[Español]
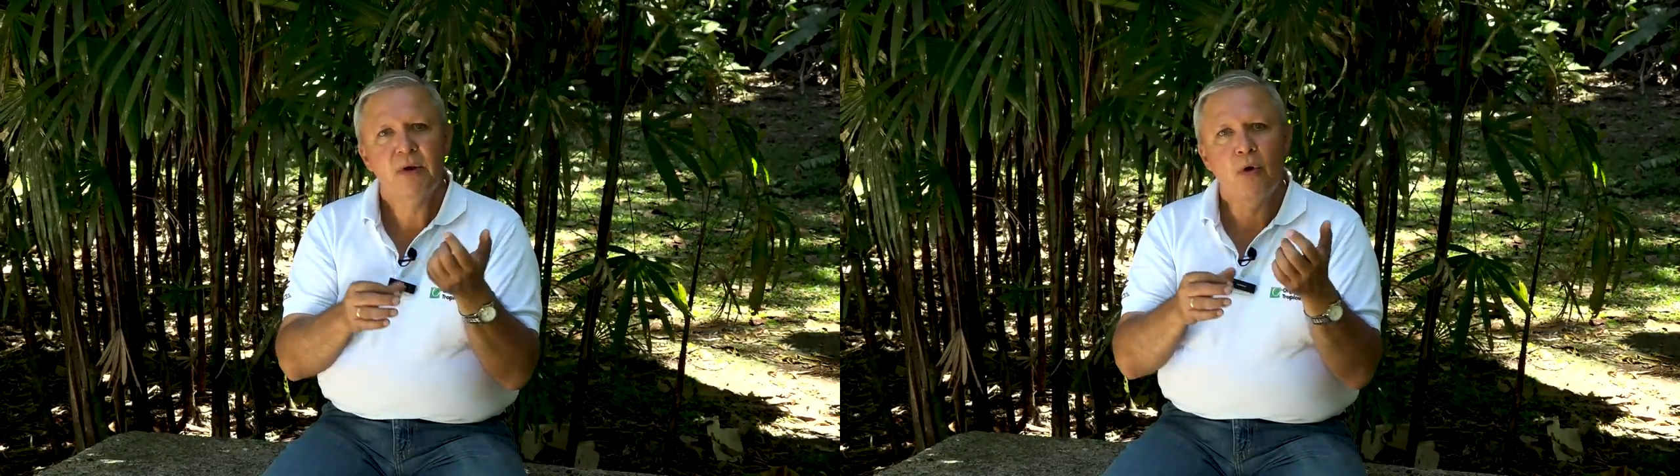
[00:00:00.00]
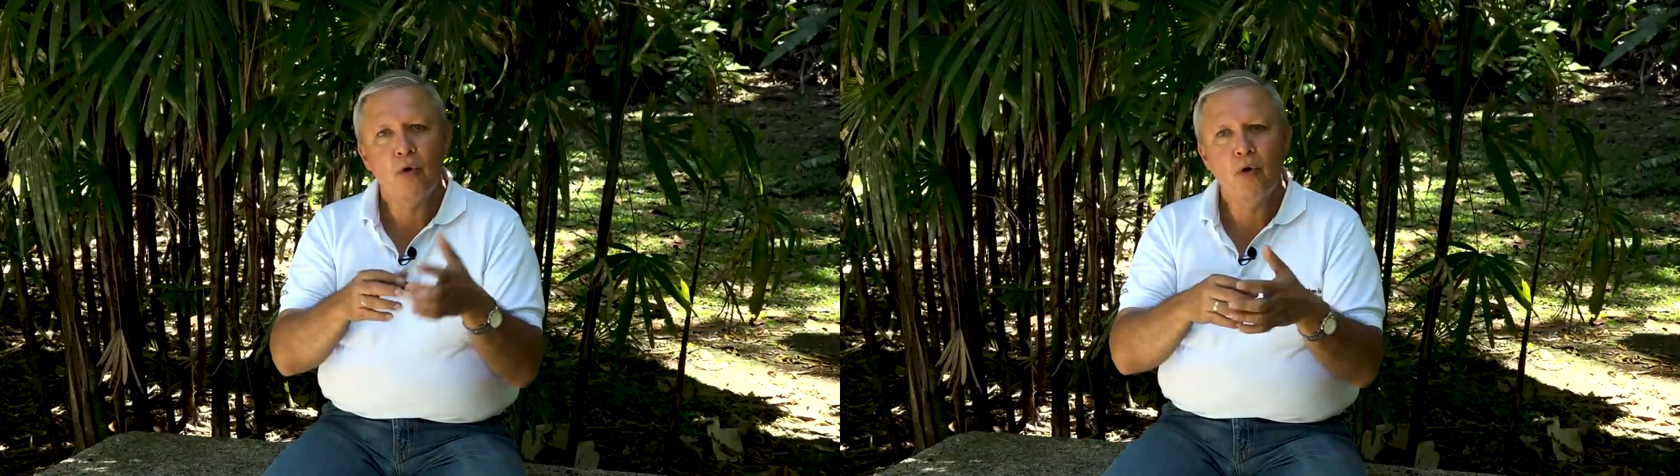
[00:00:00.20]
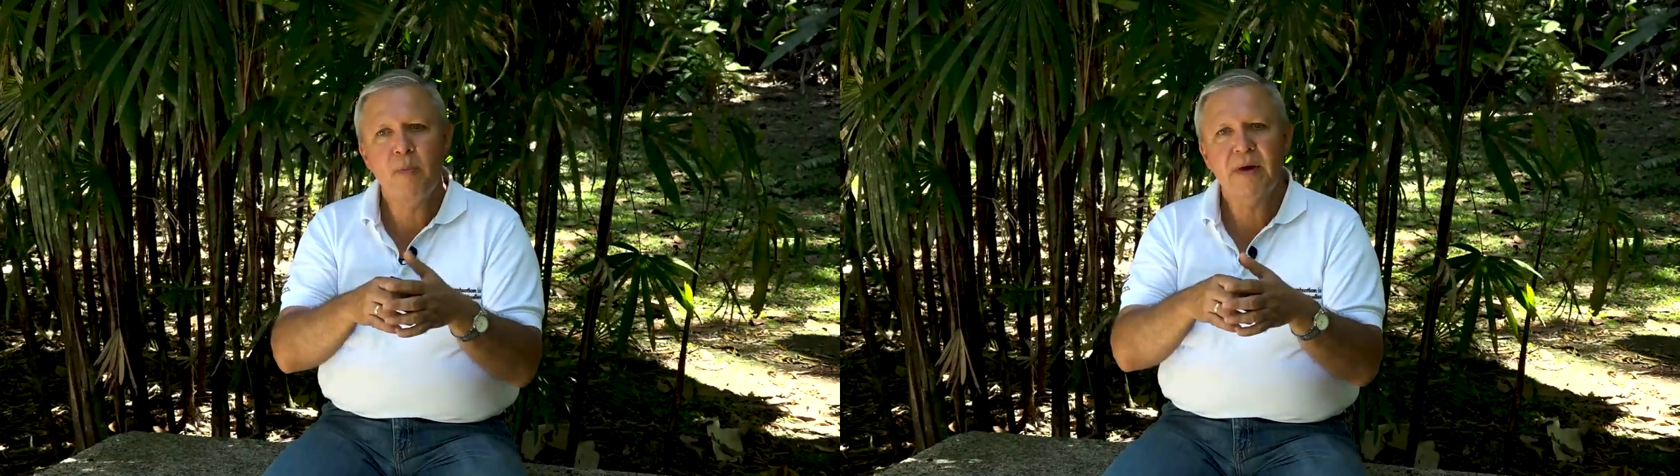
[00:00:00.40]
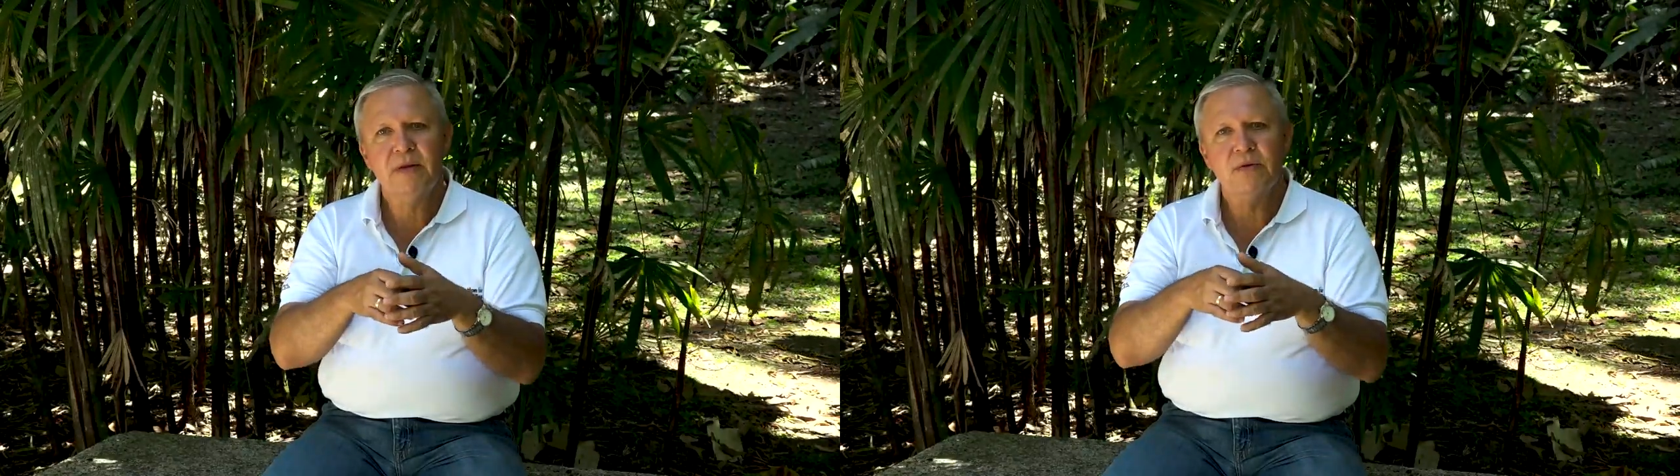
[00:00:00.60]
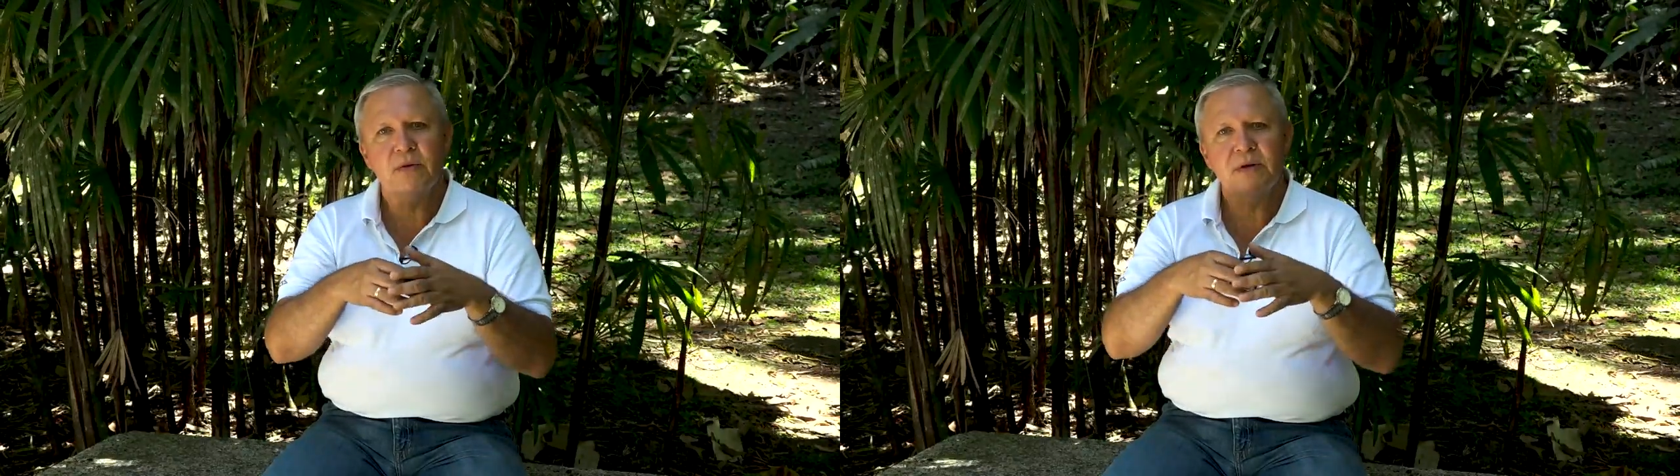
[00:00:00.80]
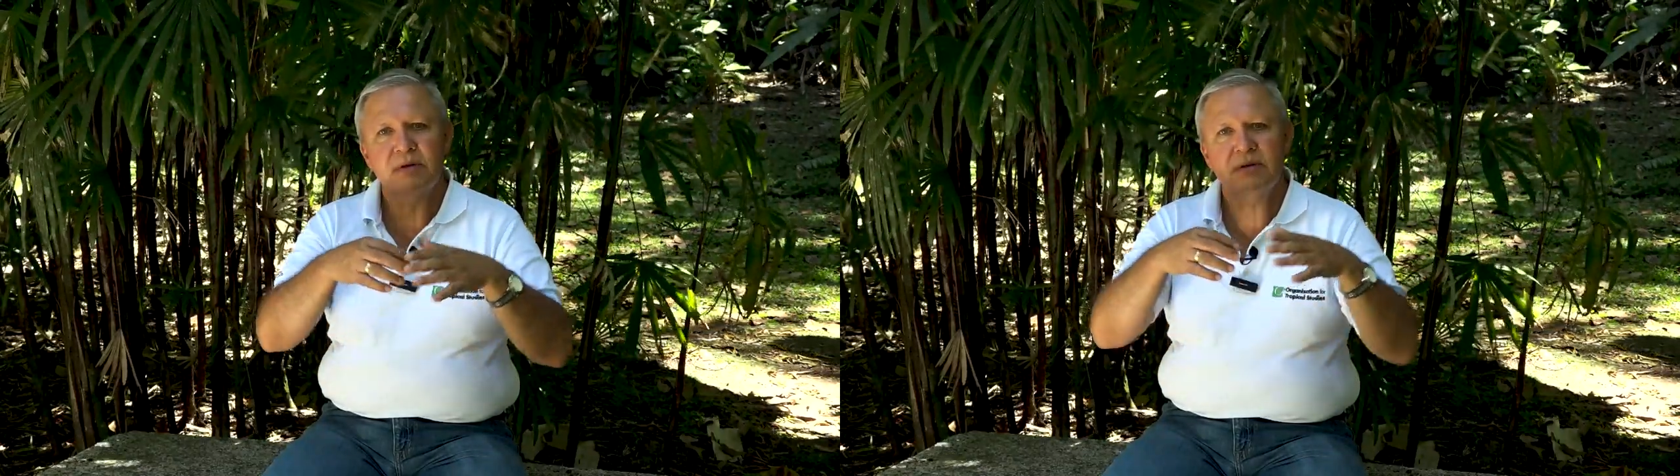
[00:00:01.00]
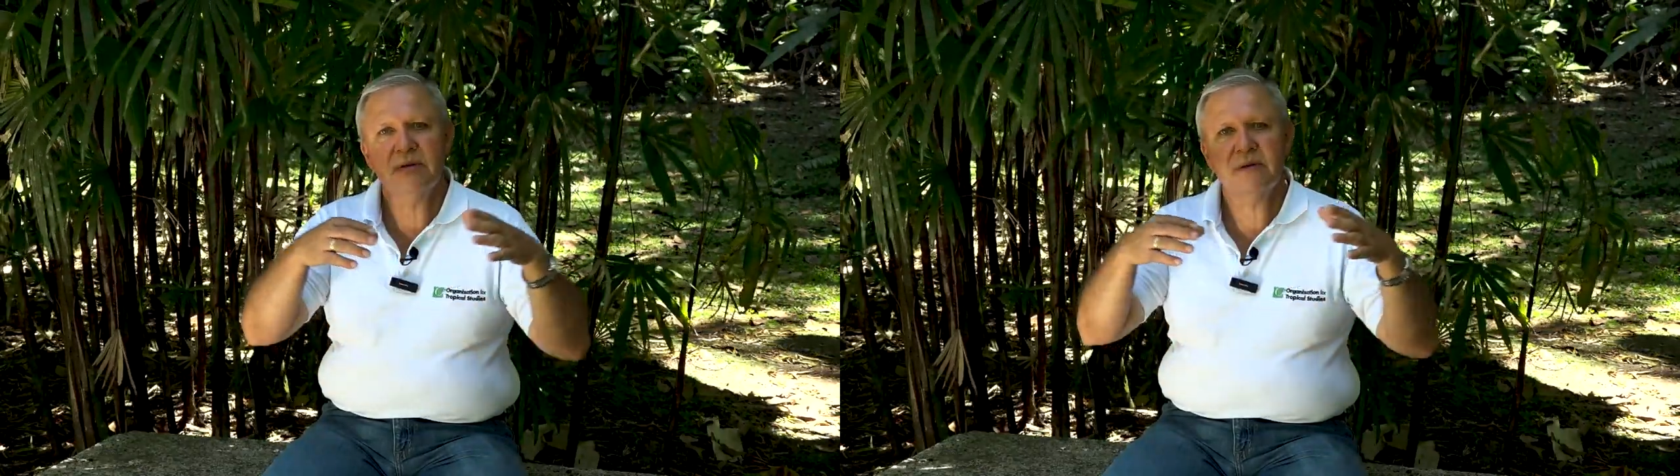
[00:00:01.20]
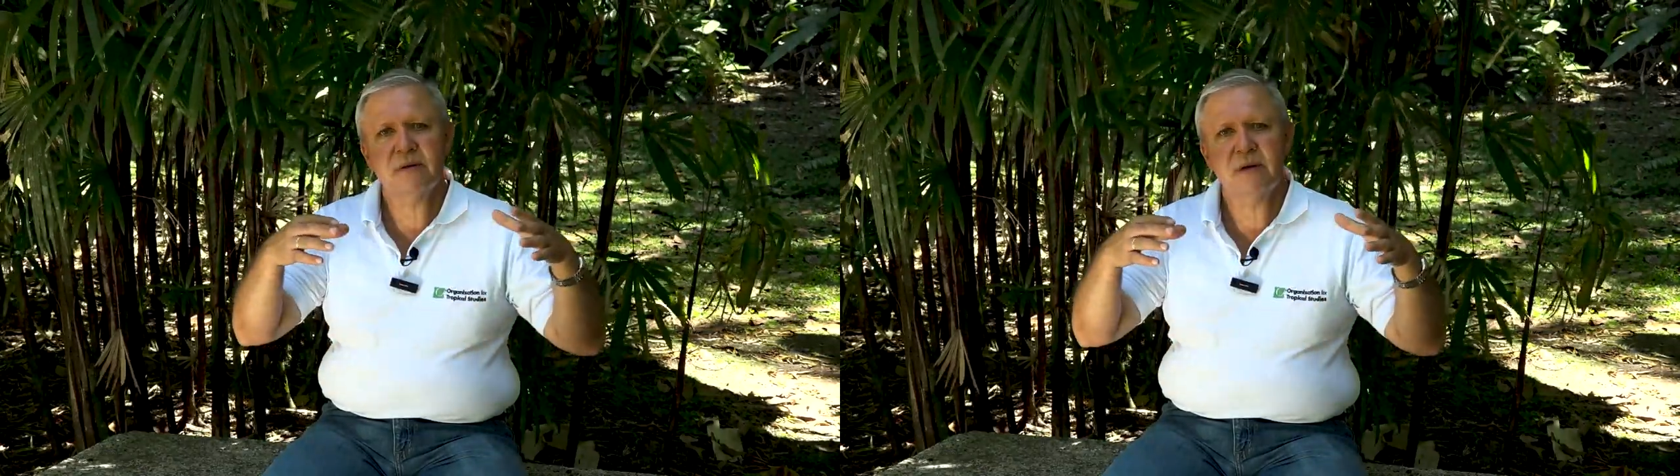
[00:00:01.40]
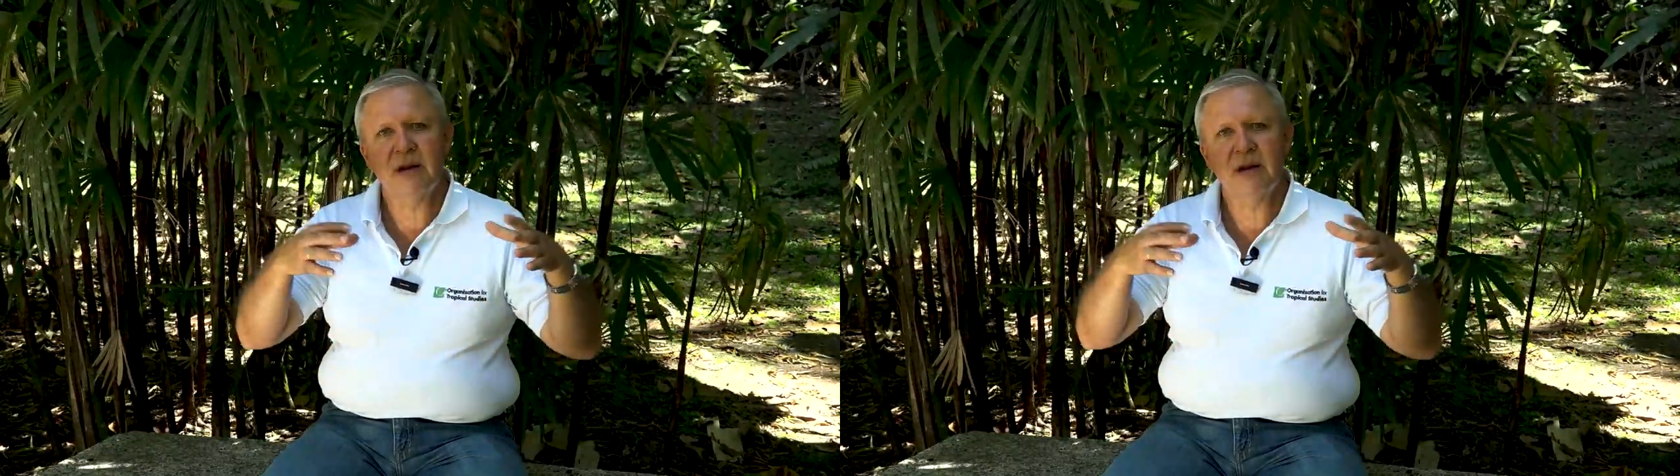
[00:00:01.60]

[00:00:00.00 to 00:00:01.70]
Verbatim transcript: ocupa de todas esas